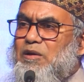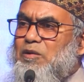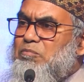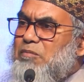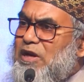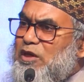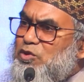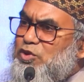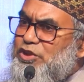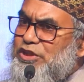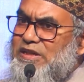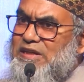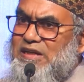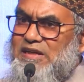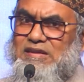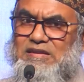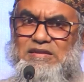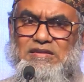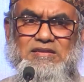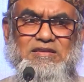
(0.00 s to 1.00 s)
মানুষেরা
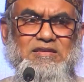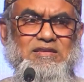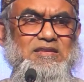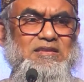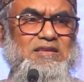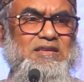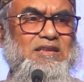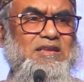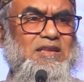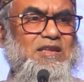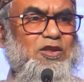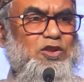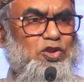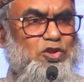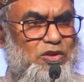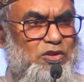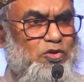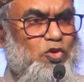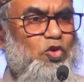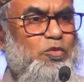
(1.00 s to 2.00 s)

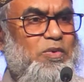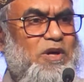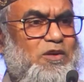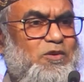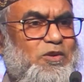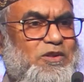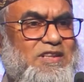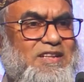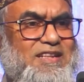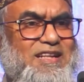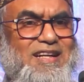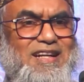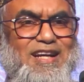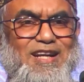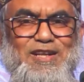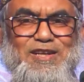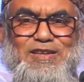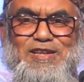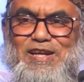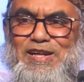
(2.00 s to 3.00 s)
তৌবা করতে থাকে
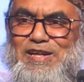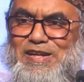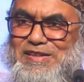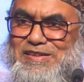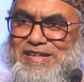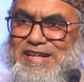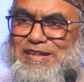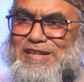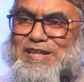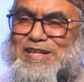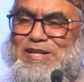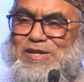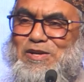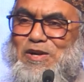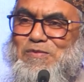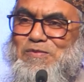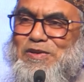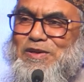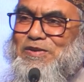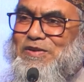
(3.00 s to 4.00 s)
আল্লাহ তালা তাদেরকে
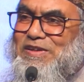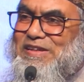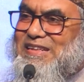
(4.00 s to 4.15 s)
ক্ষমা করে